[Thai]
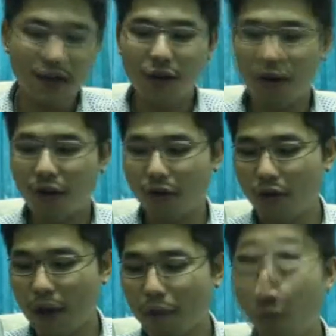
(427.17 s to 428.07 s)
เรื่องของ
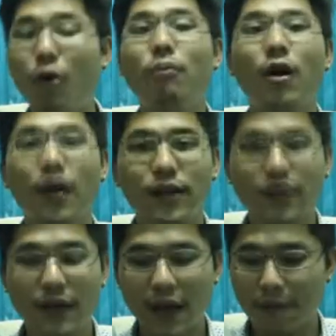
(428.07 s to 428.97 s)
ความขมก่อน
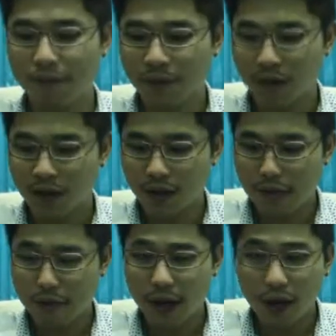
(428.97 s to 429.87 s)
นะครับ
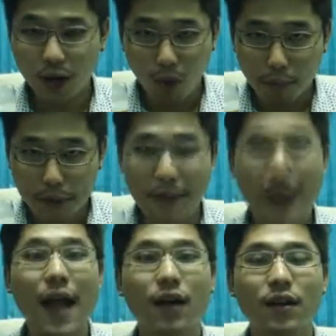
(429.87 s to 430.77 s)
เป็นเบียร์ที่ขมไม่
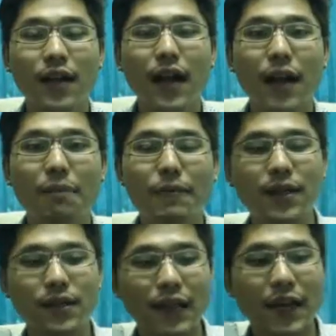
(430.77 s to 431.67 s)
มากนะครับ
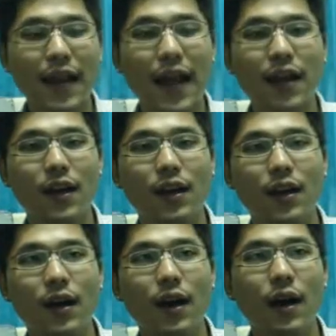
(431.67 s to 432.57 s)
ไม่ถึงขนาด
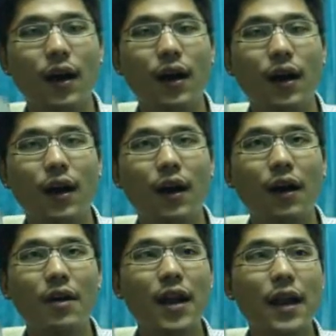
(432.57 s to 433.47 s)

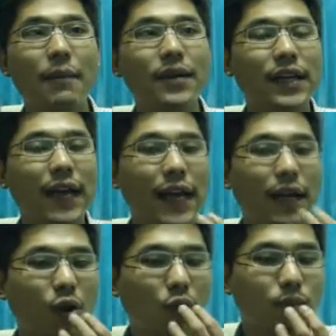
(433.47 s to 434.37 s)
เขาเรียกอะไรไม่ถึงขนา
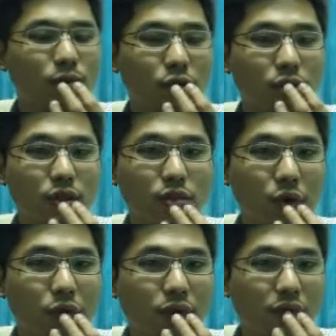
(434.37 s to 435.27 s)
ดขมจ
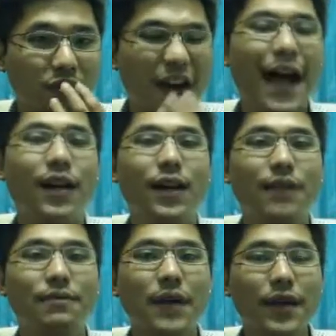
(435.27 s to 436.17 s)
นรู้สึกฝาดค
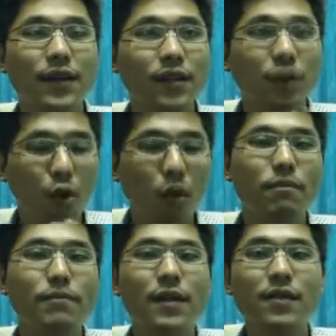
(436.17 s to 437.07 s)
รับอันนี้คือขม
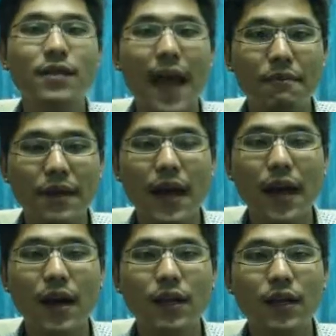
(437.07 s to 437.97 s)
เป็นสไตล์เบีย
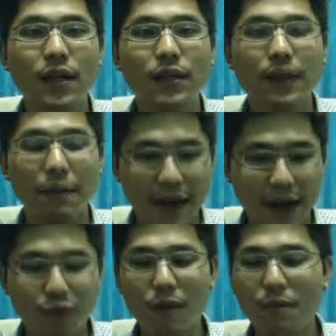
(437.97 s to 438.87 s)
ร์ธรรม
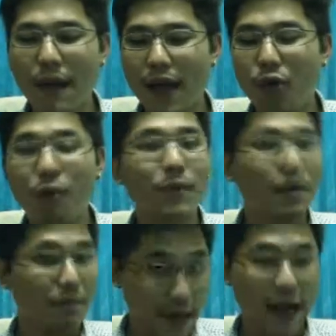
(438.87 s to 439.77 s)
ดาทั่วไปขมเห
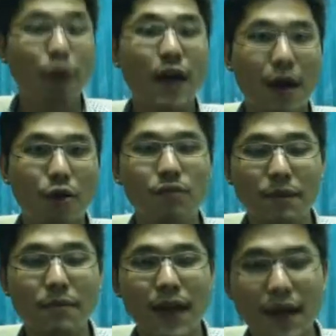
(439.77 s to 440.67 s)
มือนเบียร์เราเห
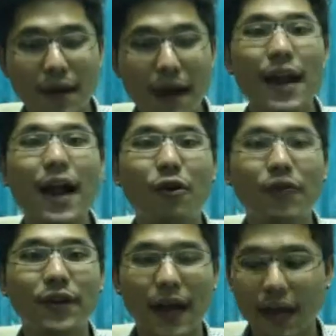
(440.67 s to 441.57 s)
มือนเบียร์ในบ้านเรา
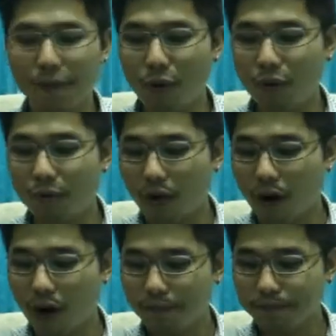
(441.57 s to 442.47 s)
นะครับผมแล้ว
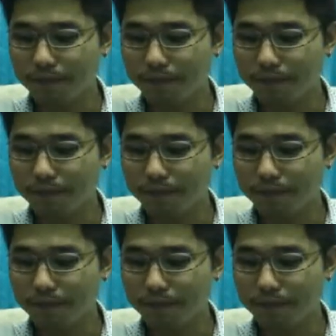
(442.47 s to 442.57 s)
ก็